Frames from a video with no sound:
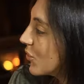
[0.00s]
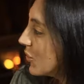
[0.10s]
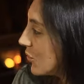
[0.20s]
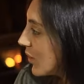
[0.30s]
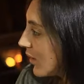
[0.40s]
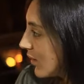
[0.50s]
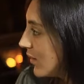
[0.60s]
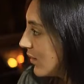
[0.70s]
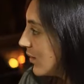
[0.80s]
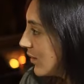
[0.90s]
cultural
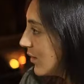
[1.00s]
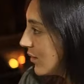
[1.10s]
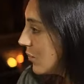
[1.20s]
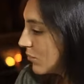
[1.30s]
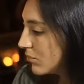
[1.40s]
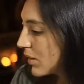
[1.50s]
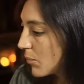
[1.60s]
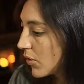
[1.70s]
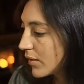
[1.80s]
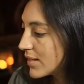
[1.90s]
una
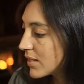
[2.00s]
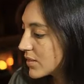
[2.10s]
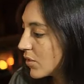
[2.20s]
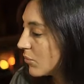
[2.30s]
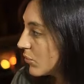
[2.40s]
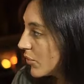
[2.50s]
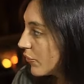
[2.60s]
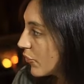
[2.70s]
modernización muy